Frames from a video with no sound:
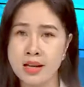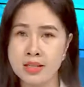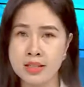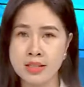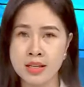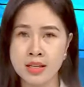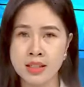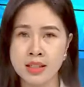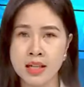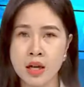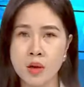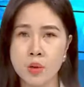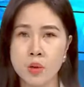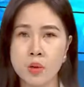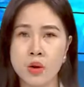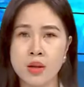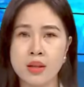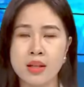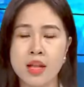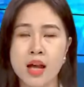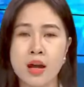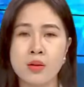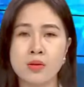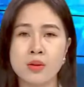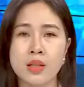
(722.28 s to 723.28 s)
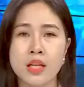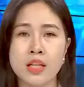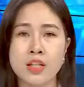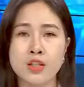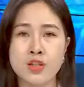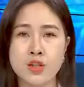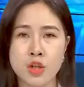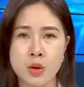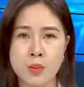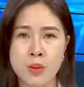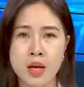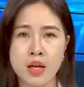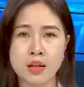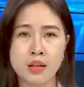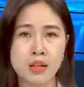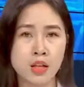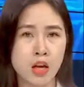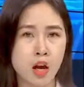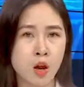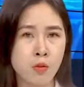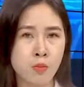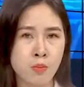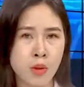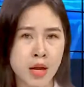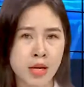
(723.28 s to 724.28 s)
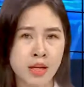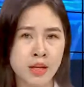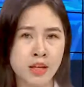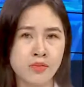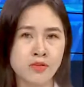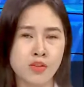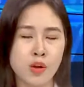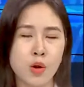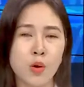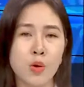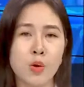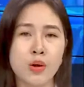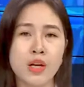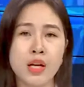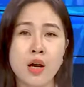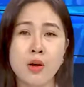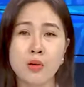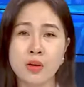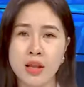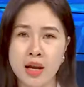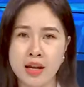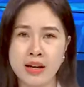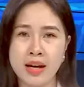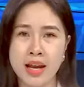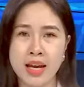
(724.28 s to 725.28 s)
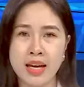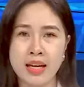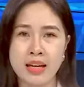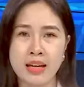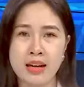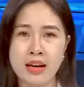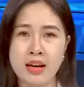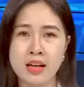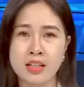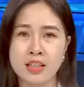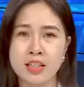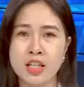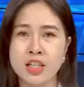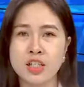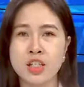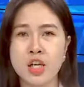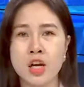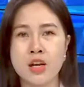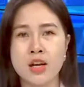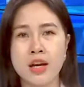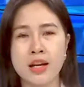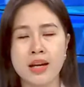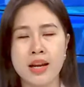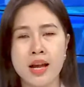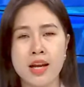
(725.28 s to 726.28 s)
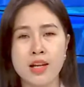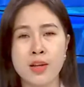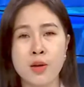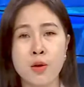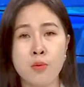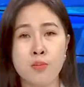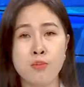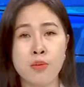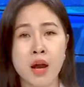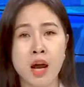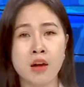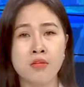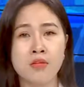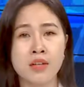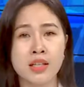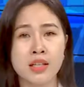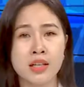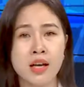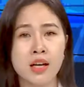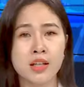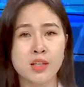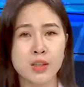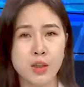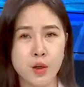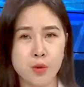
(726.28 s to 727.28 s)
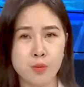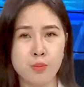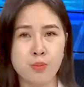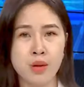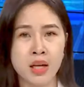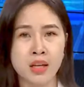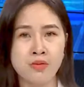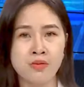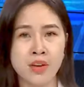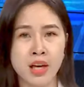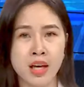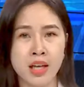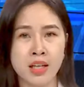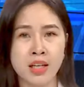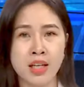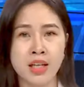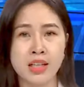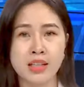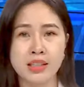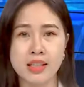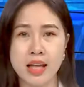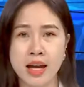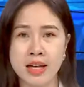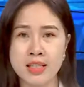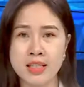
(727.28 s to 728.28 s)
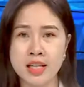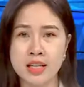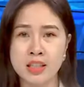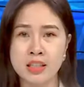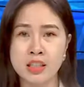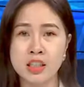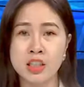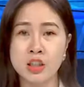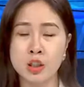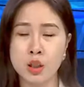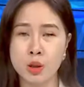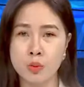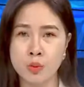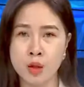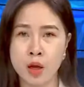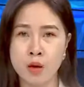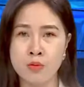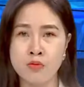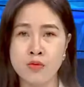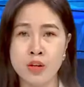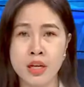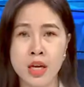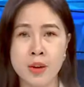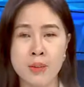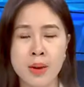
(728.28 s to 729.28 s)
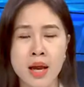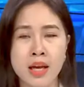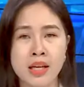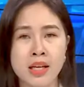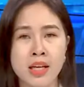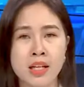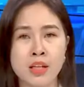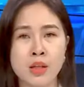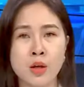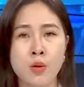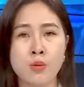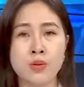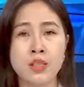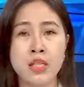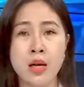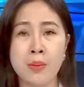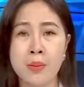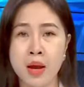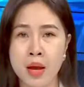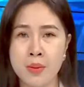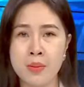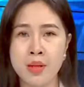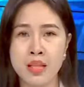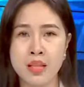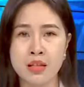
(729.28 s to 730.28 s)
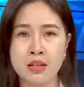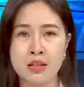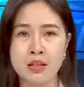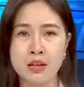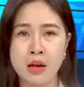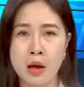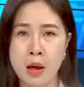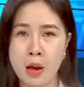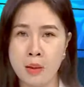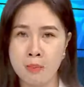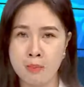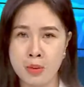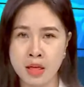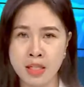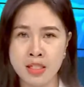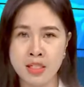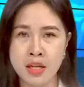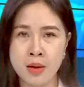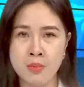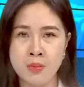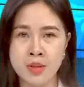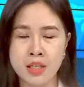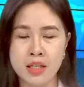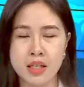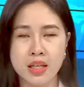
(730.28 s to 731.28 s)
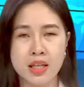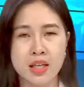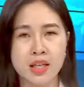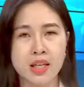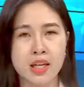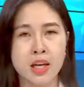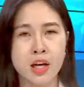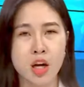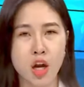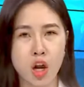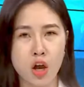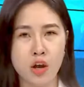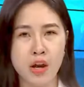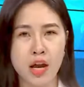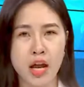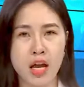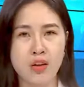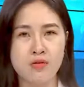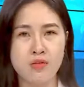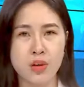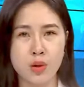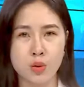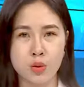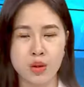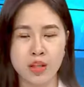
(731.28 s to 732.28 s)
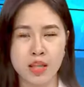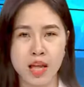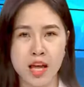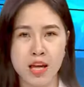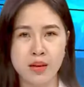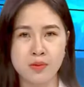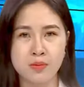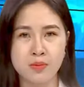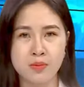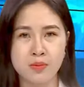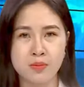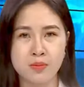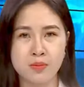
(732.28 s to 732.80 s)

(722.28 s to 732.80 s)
dẫn các nguồn thạo tin cho biết ông Biden vào hồi đầu tháng này được cho là đã thông báo với các đồng minh về ý định tái tranh cử tổng thống vào năm 2024 bất chấp những ý kiến lo ngại về tuổi tác.